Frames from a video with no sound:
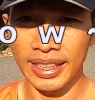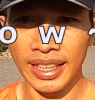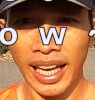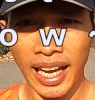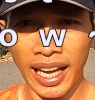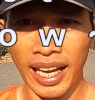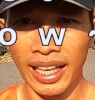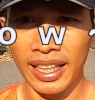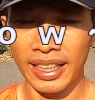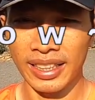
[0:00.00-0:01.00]

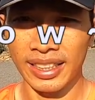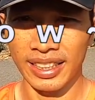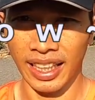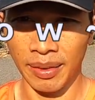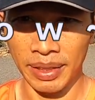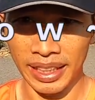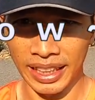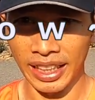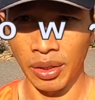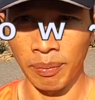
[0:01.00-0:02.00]
445 นะครับ
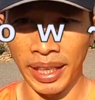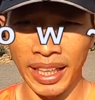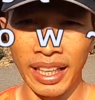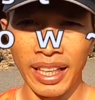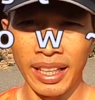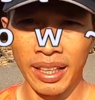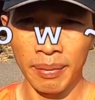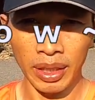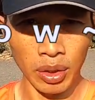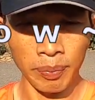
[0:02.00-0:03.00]
1กิโลเมตร
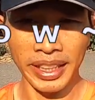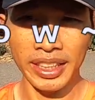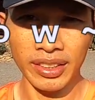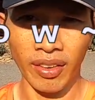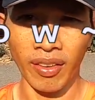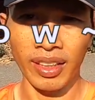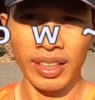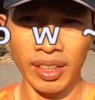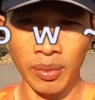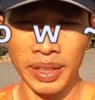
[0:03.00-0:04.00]
1กิโลเมตรที่
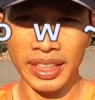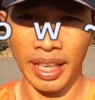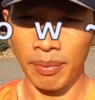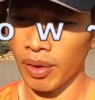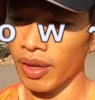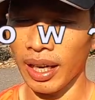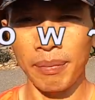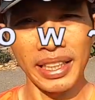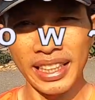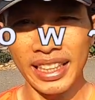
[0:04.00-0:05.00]
2 กิโลเมตรที่ 3 ก็กลับ
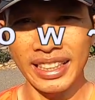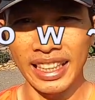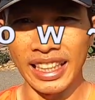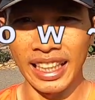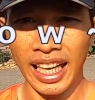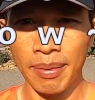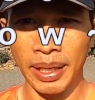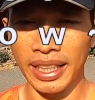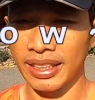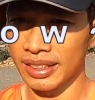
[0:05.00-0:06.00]
ไปที่ 415 ให
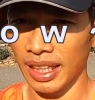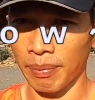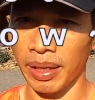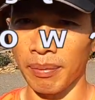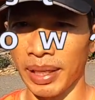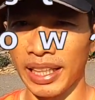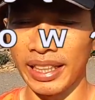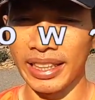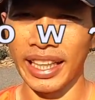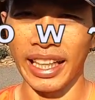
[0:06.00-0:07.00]
ม่ สลับกันไป
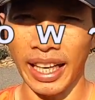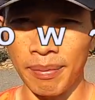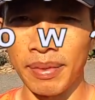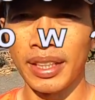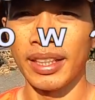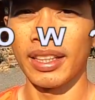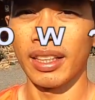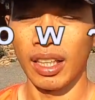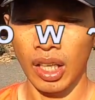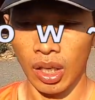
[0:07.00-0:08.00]
เรื่อยๆ นะครับ
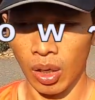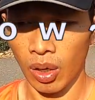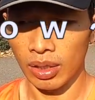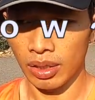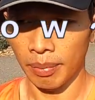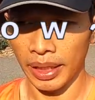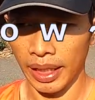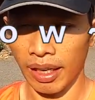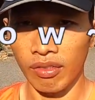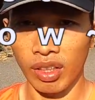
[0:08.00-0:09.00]
ก็จะเป็น
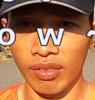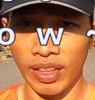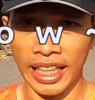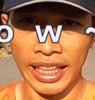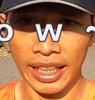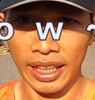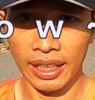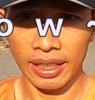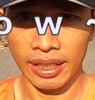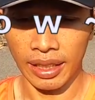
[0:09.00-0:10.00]
การฝึกฟันเลย
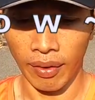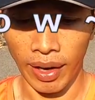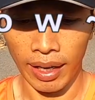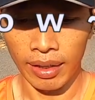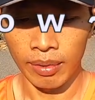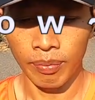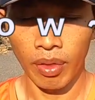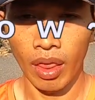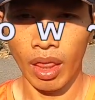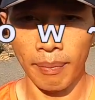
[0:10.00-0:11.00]
แต่ว่า
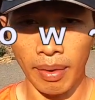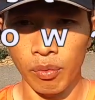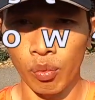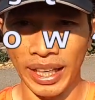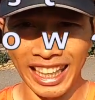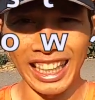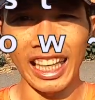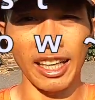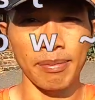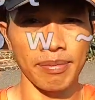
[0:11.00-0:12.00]
สำหรับวันนี้
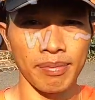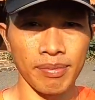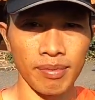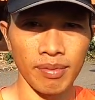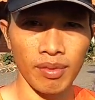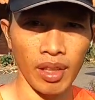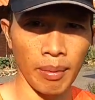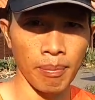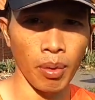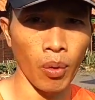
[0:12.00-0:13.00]
นะครับเท
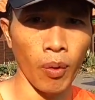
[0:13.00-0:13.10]
มโป